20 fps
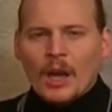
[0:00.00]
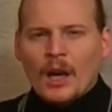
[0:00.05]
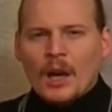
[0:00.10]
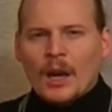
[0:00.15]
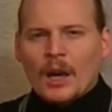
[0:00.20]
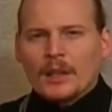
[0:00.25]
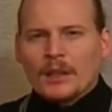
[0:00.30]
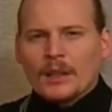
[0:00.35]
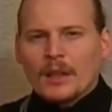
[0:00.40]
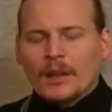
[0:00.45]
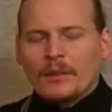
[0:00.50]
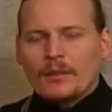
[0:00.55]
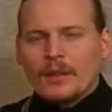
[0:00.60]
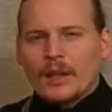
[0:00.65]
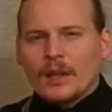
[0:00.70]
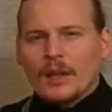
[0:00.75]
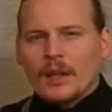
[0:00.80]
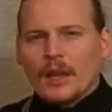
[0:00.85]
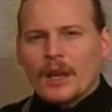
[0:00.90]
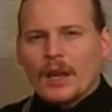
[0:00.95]

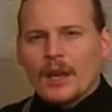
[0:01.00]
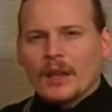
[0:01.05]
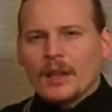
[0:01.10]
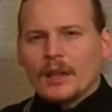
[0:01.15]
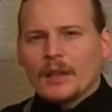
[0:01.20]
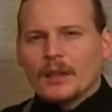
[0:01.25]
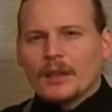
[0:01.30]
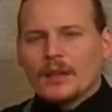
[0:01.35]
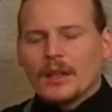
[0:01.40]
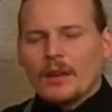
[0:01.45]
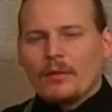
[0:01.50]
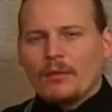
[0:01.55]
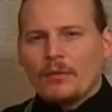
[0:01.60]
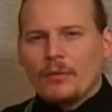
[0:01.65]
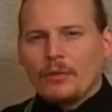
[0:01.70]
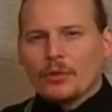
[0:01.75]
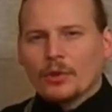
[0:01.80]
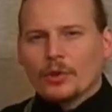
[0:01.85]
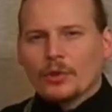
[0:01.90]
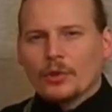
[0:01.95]
Откровение
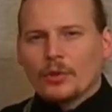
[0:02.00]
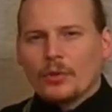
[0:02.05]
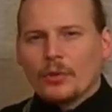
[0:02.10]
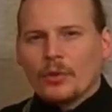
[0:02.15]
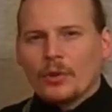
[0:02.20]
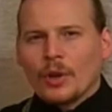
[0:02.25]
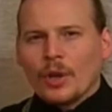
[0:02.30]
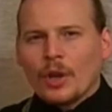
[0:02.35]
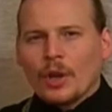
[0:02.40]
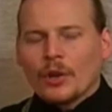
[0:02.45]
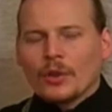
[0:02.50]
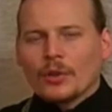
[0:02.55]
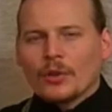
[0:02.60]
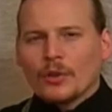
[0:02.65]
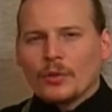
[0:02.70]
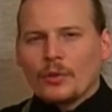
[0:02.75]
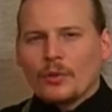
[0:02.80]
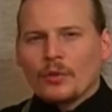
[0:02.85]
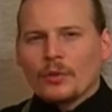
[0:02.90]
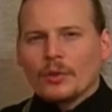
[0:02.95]
того, что
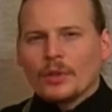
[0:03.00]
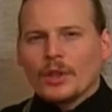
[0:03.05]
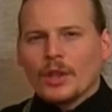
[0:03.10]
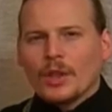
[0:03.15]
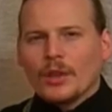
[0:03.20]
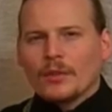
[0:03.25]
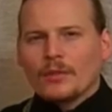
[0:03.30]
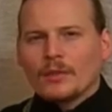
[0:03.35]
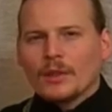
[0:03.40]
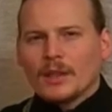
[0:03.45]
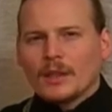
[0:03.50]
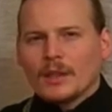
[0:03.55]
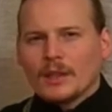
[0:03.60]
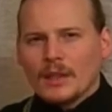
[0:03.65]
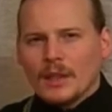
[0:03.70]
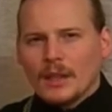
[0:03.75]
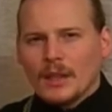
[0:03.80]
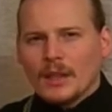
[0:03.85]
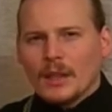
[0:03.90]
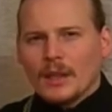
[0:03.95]
зло не
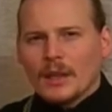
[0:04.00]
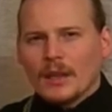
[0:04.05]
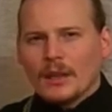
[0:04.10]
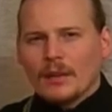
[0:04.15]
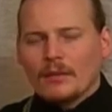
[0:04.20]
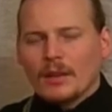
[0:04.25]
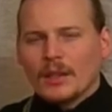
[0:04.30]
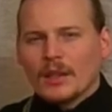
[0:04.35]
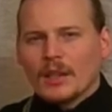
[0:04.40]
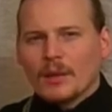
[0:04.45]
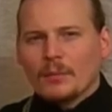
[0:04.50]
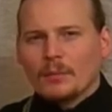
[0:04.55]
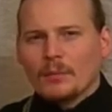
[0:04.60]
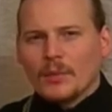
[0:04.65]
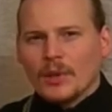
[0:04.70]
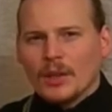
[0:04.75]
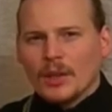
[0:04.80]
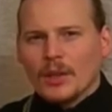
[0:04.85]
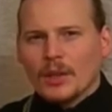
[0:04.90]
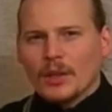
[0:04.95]
всесильно в этом
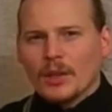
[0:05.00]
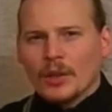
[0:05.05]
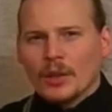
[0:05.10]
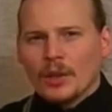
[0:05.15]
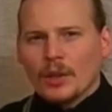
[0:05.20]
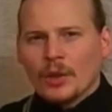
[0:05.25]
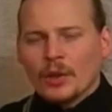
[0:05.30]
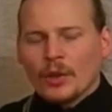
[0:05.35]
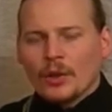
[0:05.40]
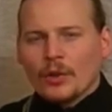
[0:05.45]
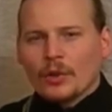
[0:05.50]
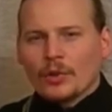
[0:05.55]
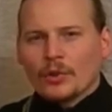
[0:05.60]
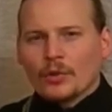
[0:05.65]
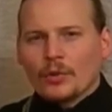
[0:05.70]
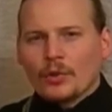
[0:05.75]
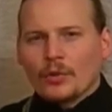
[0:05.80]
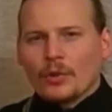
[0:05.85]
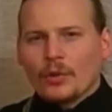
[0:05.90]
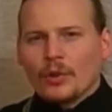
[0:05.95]
мире,
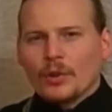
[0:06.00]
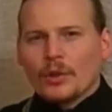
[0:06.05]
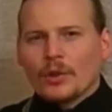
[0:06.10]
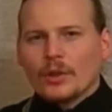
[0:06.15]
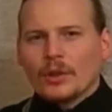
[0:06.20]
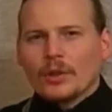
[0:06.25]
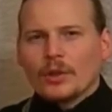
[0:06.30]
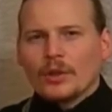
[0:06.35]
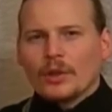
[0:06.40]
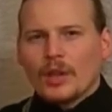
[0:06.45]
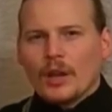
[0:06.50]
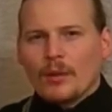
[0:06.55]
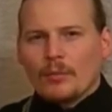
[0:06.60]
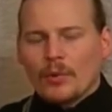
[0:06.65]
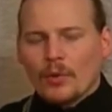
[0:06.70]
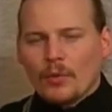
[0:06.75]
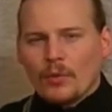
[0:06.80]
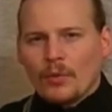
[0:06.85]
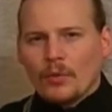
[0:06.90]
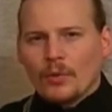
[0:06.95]
что
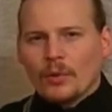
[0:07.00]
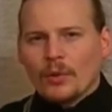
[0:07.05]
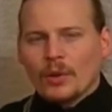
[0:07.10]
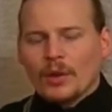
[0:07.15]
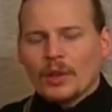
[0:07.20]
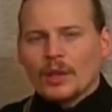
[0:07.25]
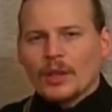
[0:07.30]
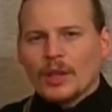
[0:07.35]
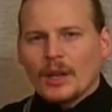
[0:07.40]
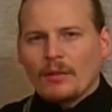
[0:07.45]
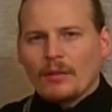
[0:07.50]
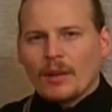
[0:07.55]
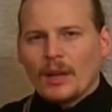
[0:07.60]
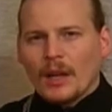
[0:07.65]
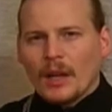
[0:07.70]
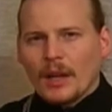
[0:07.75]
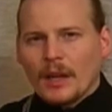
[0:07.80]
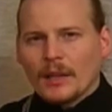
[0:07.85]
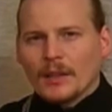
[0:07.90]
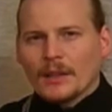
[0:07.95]
добро
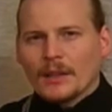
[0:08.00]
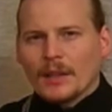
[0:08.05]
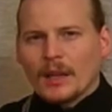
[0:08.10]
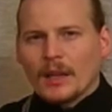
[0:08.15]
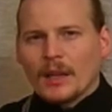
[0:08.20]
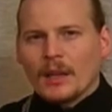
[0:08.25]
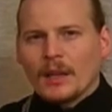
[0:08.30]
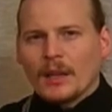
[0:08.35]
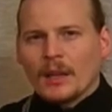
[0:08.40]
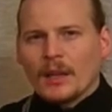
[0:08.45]
является